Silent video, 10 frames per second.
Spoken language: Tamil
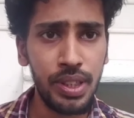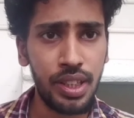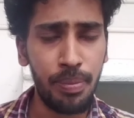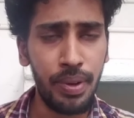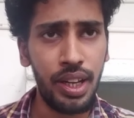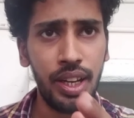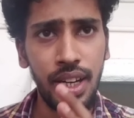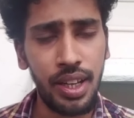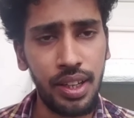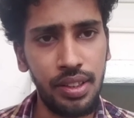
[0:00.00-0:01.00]
பேஸ் கம்பெனிலாம்
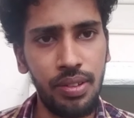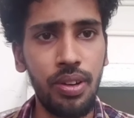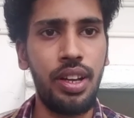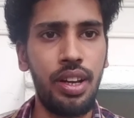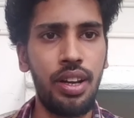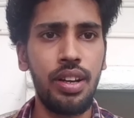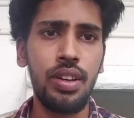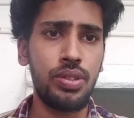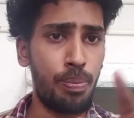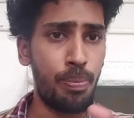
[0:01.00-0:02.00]
நடக்குது ஓகேங்களா
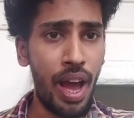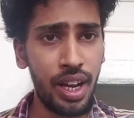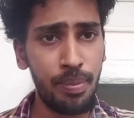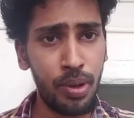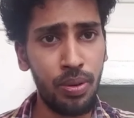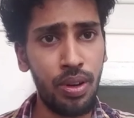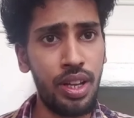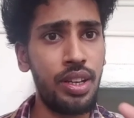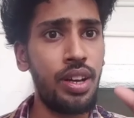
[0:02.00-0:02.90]
ஸோ பேங்க் மட்டும் இல்லை